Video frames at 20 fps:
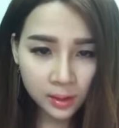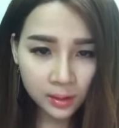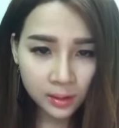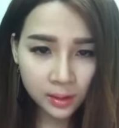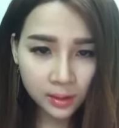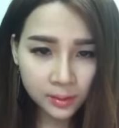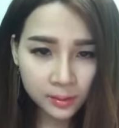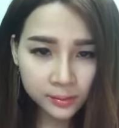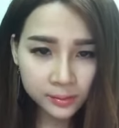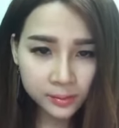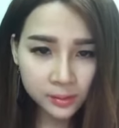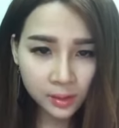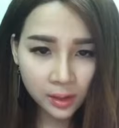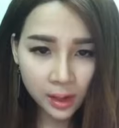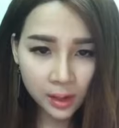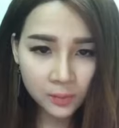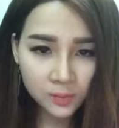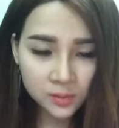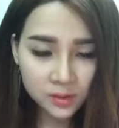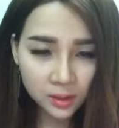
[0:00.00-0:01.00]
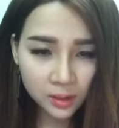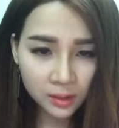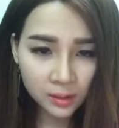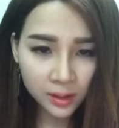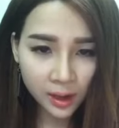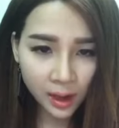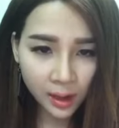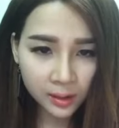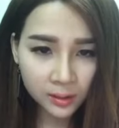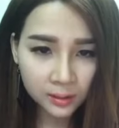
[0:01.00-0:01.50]
nó nó không sưng
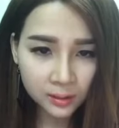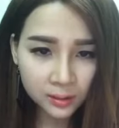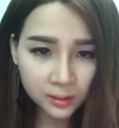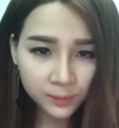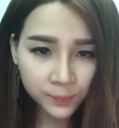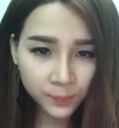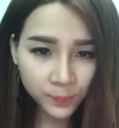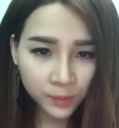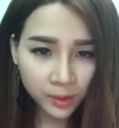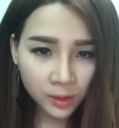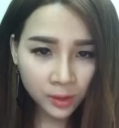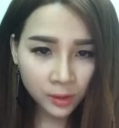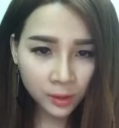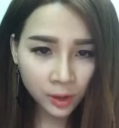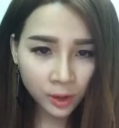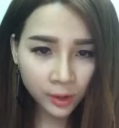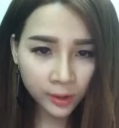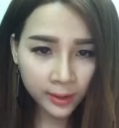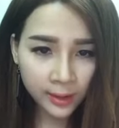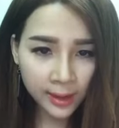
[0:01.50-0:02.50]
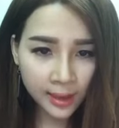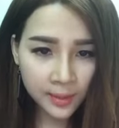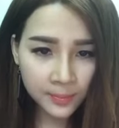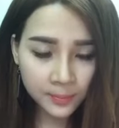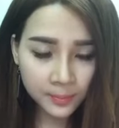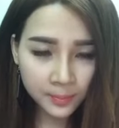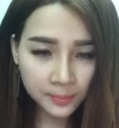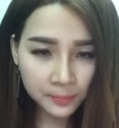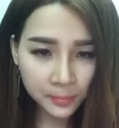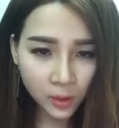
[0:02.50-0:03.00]
đỏ nữa. Rồi cái
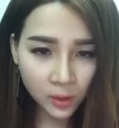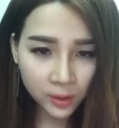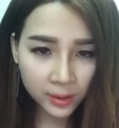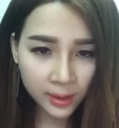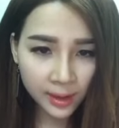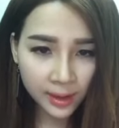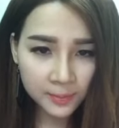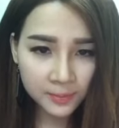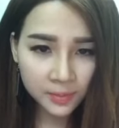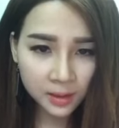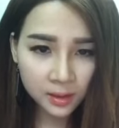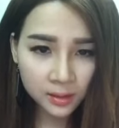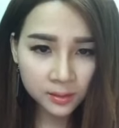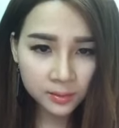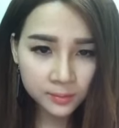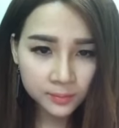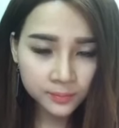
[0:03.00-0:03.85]
em bôi kem lên,